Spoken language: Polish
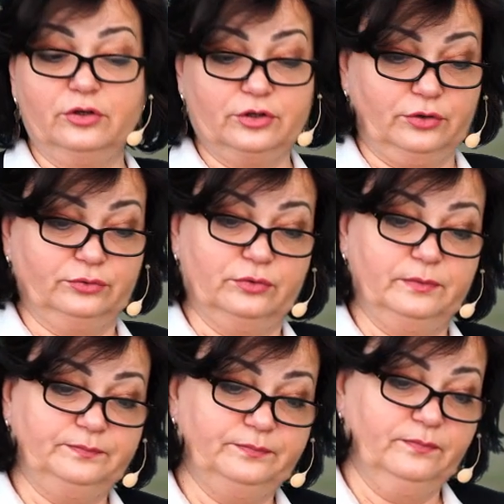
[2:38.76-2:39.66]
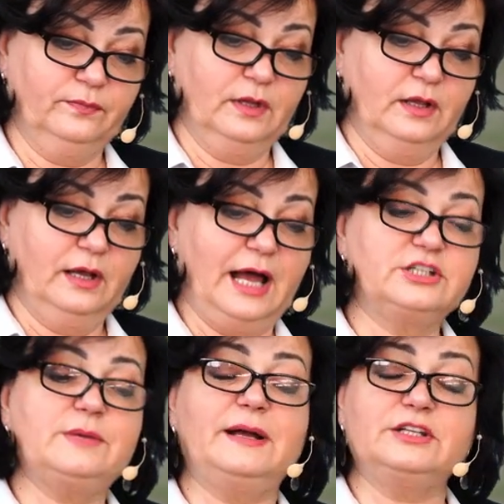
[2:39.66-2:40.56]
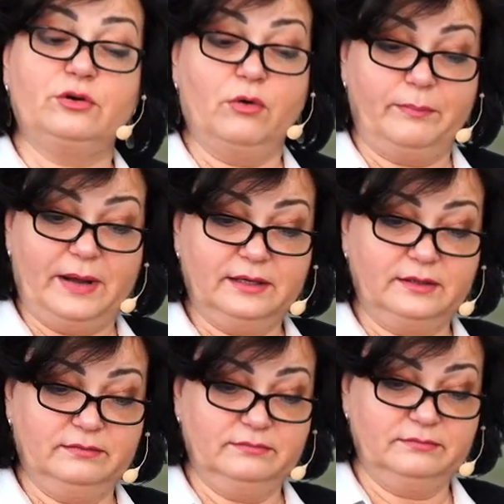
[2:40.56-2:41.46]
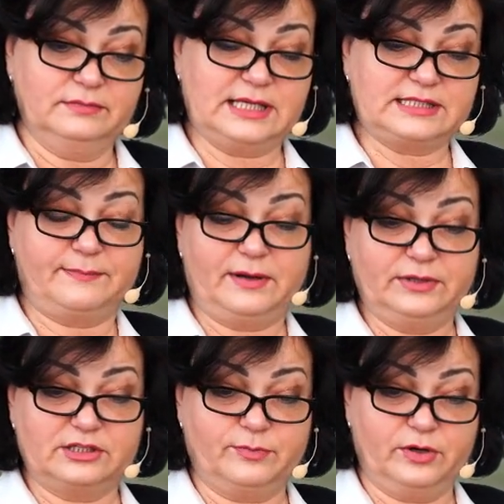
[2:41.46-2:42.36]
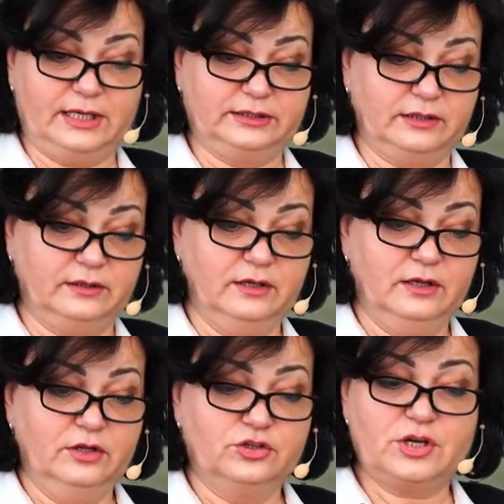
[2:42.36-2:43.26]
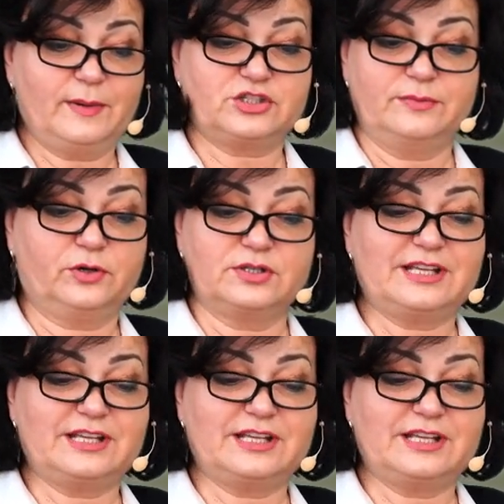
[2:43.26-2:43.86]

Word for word: ogrodu. A gdzie pani chłopak? zasapał nasz bohater. Trzeba szybko